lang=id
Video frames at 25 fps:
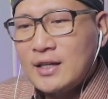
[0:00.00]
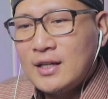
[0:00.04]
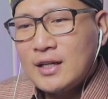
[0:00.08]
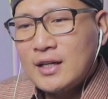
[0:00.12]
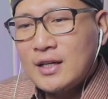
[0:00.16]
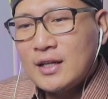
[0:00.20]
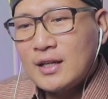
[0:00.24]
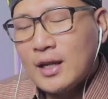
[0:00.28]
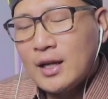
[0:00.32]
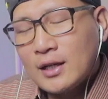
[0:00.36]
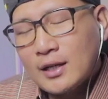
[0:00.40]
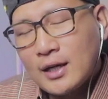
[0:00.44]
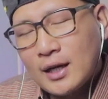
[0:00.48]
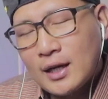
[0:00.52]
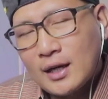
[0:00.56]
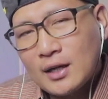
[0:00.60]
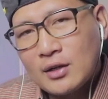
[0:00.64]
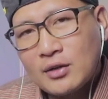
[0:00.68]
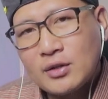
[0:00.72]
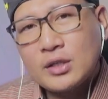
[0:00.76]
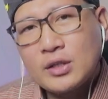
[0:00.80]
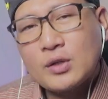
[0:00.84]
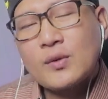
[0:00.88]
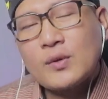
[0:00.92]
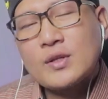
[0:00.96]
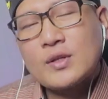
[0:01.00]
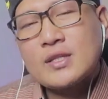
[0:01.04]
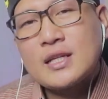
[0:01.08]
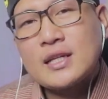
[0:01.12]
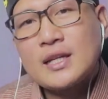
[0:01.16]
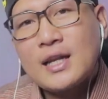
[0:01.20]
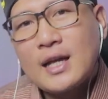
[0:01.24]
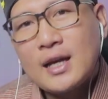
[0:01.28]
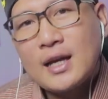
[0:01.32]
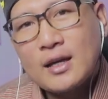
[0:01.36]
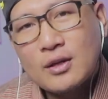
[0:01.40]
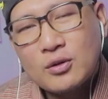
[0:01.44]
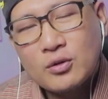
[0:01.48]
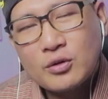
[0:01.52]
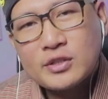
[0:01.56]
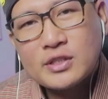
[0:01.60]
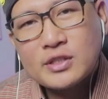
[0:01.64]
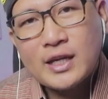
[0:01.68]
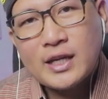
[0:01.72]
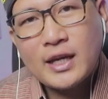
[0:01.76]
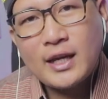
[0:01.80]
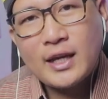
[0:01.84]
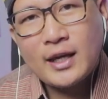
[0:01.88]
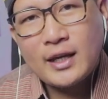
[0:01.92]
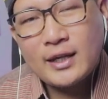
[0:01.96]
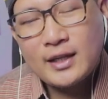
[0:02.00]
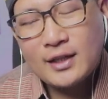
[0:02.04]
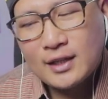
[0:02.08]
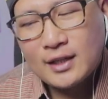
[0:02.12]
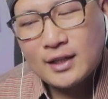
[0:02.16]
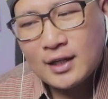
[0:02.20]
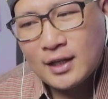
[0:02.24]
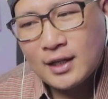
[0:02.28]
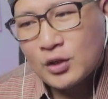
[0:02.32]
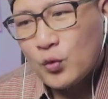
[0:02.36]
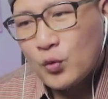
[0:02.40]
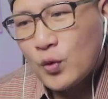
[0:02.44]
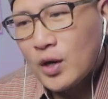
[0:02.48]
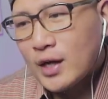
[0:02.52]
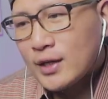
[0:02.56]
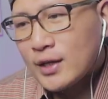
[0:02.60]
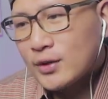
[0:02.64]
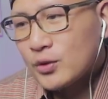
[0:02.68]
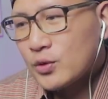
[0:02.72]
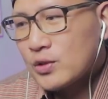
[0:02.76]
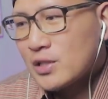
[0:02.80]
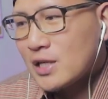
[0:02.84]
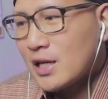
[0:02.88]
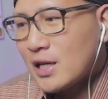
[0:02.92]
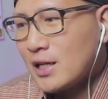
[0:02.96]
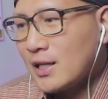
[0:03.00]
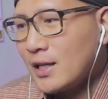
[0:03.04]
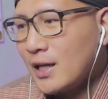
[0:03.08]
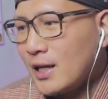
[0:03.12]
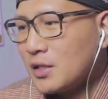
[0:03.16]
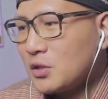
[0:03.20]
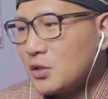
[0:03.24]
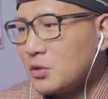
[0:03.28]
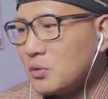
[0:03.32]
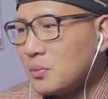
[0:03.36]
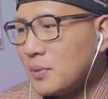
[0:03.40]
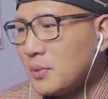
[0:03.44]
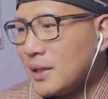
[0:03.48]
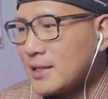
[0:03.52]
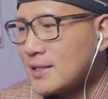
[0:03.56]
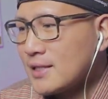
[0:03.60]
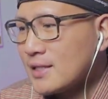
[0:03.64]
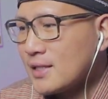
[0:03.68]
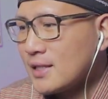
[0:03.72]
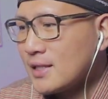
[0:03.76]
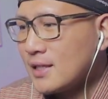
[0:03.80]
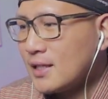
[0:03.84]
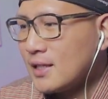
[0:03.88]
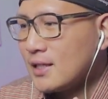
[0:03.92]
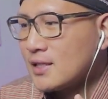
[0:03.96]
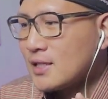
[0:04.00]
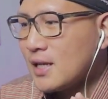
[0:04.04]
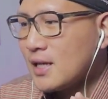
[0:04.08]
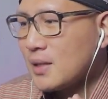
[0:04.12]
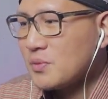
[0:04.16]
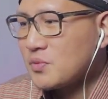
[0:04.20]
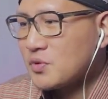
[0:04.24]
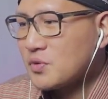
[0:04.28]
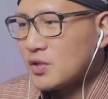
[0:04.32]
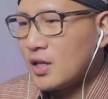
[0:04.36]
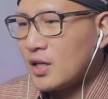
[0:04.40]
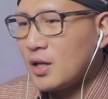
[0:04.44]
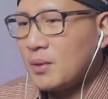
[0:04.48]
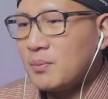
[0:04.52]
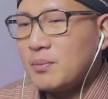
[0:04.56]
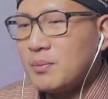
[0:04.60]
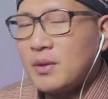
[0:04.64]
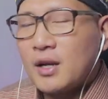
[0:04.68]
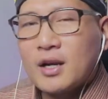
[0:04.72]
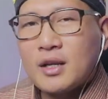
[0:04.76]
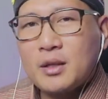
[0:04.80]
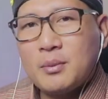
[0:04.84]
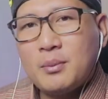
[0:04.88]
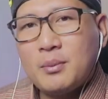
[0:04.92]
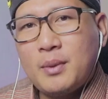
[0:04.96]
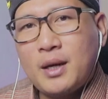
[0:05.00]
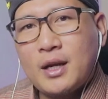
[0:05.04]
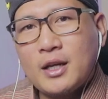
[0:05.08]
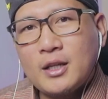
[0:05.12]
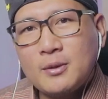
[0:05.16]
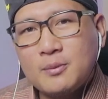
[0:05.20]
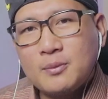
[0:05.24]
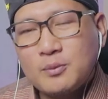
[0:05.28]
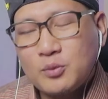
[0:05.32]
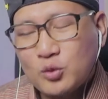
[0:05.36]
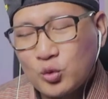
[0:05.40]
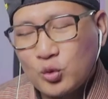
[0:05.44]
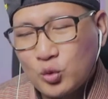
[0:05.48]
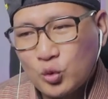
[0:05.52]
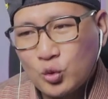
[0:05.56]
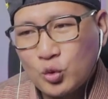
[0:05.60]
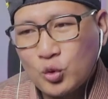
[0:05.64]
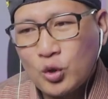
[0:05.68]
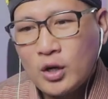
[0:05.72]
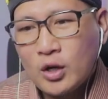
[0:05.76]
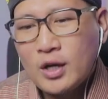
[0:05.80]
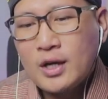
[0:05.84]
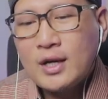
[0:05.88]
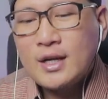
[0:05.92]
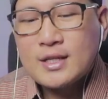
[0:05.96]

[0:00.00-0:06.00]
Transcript: dan kalau requestan lagu, saya ingat waktu saya itu masih subscriber 5000,